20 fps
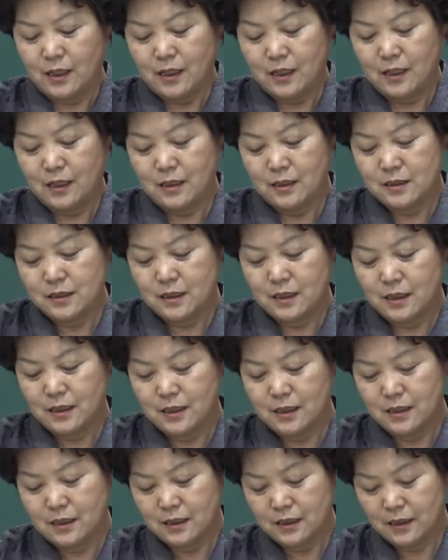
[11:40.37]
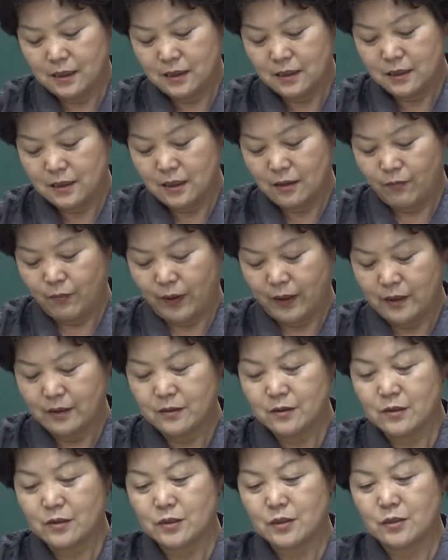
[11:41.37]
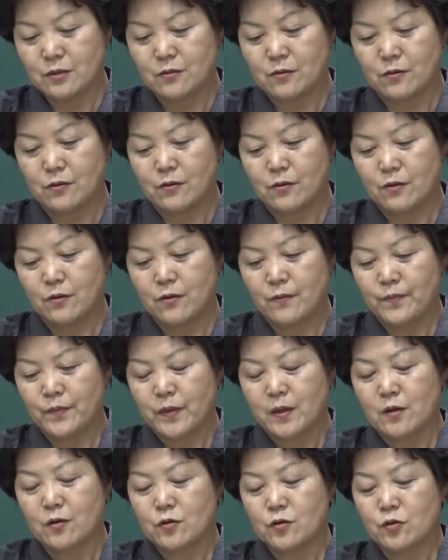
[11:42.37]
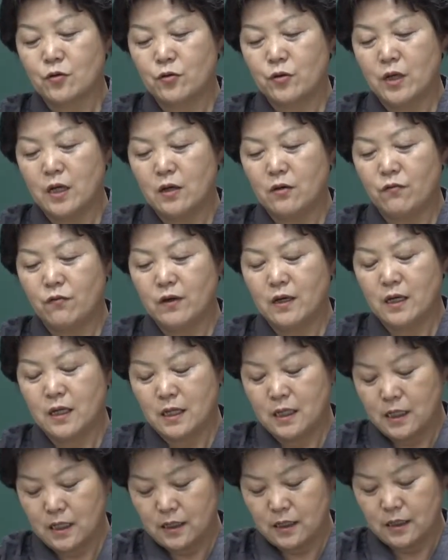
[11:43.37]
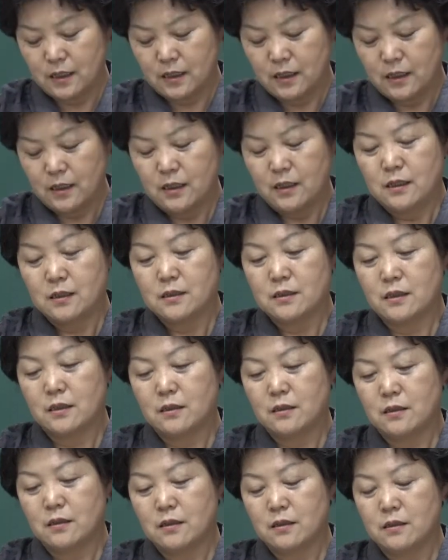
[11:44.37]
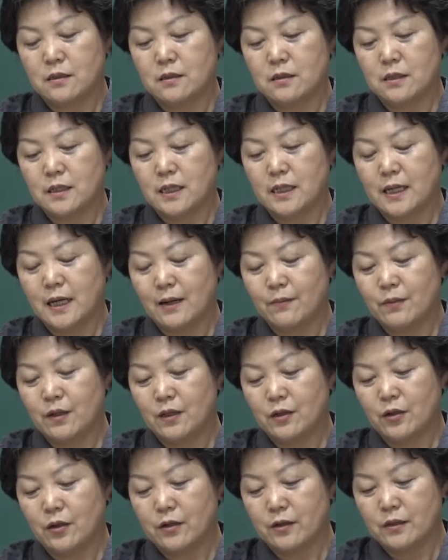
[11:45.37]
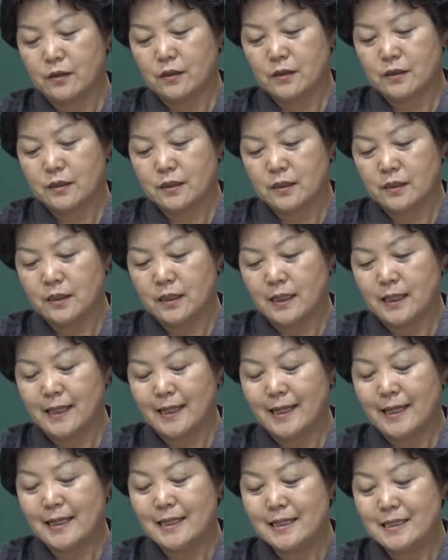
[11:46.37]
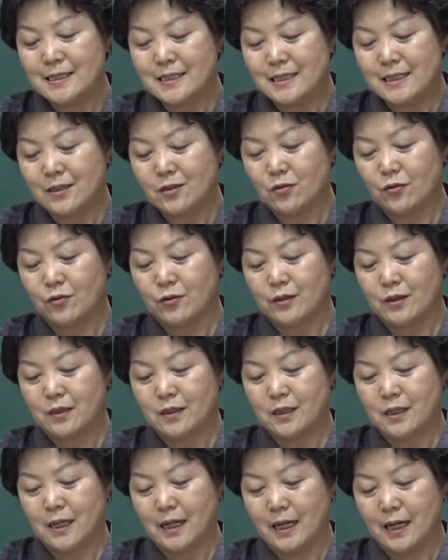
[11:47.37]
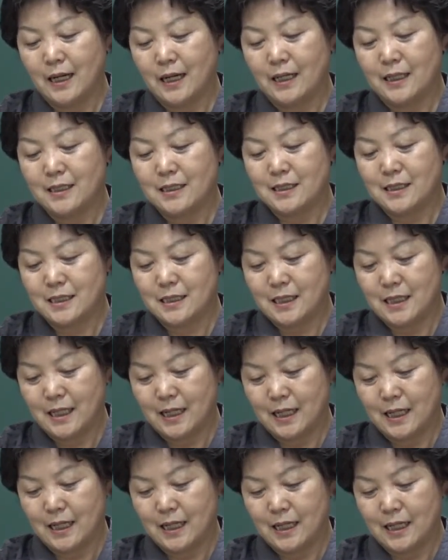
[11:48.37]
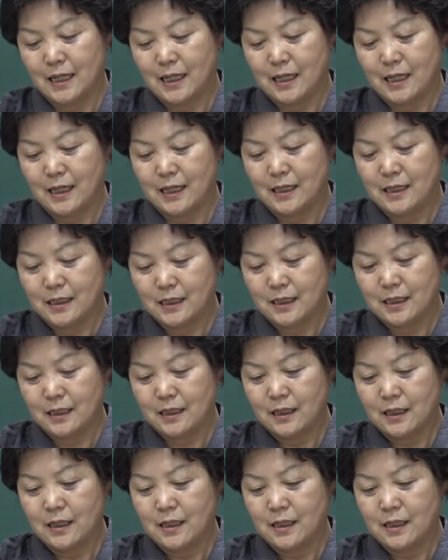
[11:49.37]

이것이 그 뜻이 바른 것이고 소위 위 길은 써그 길함이 되는 것은 인지 돈냐 지야는